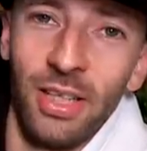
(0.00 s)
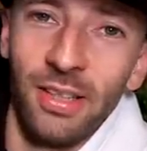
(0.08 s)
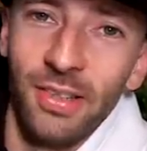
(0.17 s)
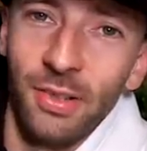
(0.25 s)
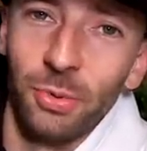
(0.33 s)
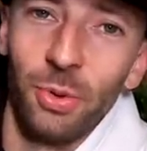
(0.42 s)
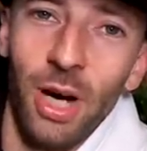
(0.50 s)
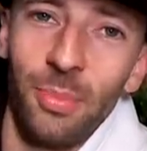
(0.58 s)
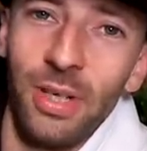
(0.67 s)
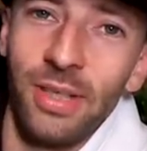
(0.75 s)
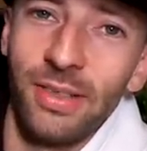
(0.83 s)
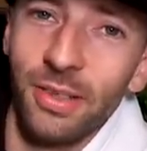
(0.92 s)
so
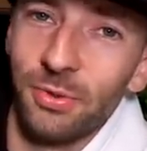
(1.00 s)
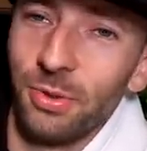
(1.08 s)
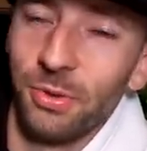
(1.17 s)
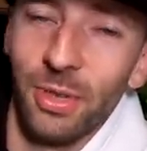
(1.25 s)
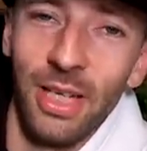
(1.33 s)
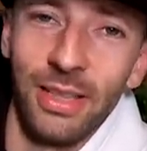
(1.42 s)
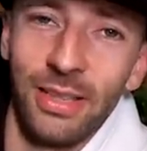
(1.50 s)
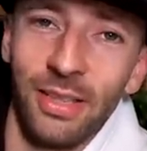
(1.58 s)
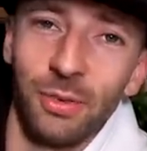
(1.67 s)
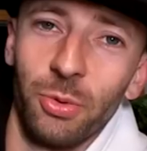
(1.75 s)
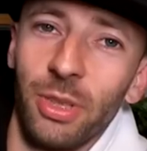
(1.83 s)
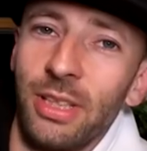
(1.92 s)
hammer ist, dass du ihn so halten
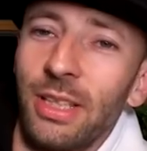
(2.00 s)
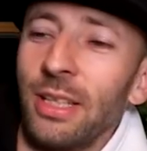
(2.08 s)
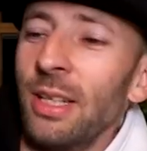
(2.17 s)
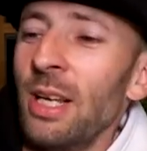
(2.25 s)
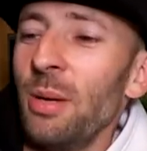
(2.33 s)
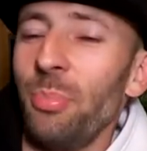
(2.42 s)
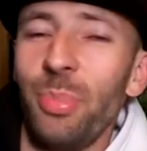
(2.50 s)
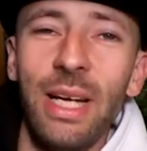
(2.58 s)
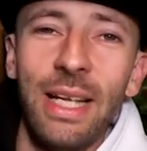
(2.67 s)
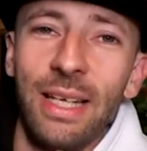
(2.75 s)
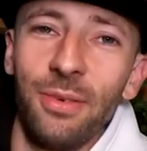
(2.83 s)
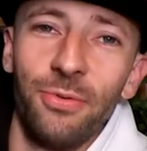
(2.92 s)
kannst, oder einen
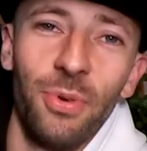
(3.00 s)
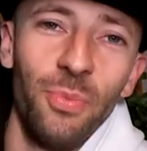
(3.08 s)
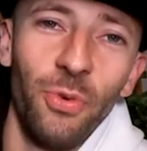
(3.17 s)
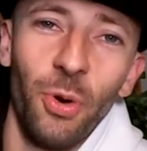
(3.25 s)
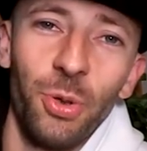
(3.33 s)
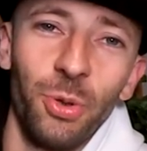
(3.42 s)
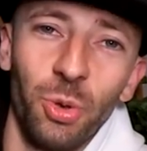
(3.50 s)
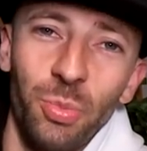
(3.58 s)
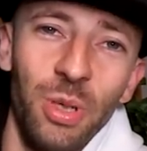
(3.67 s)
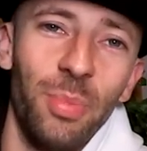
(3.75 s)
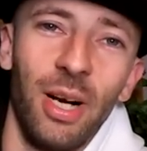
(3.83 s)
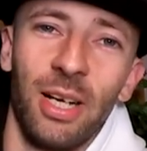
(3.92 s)
billigen
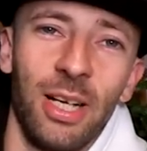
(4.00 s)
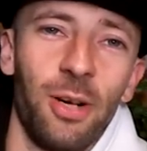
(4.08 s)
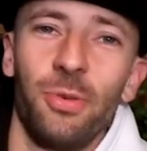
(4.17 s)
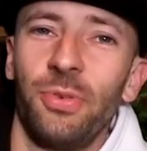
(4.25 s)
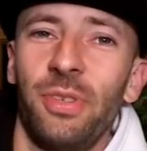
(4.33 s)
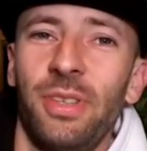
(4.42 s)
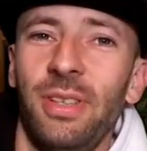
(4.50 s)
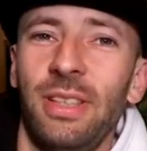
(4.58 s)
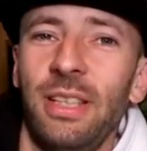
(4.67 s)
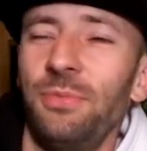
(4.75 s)
5-Euro-Gummiball kaufst,